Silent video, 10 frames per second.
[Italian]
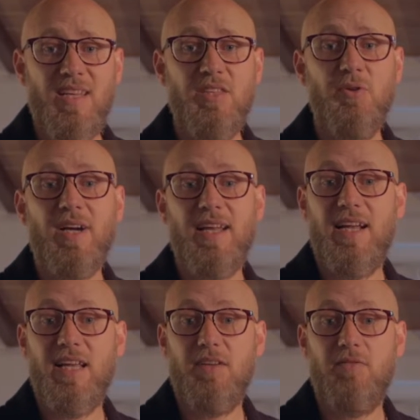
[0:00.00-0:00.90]
di un
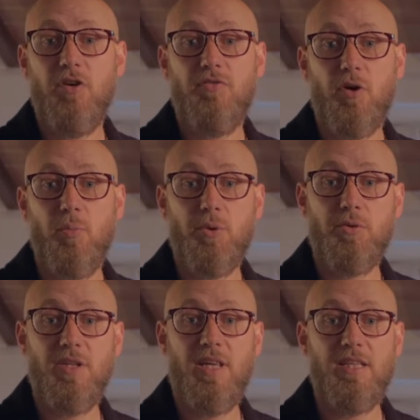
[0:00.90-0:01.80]
canale che vi offra
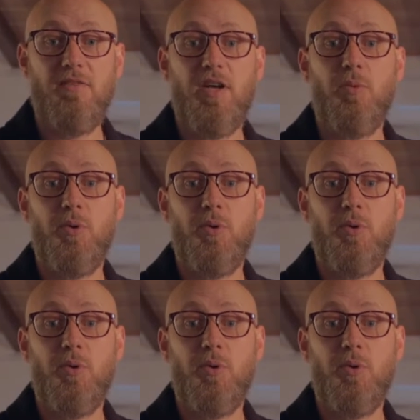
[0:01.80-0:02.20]
l'opportunità di fare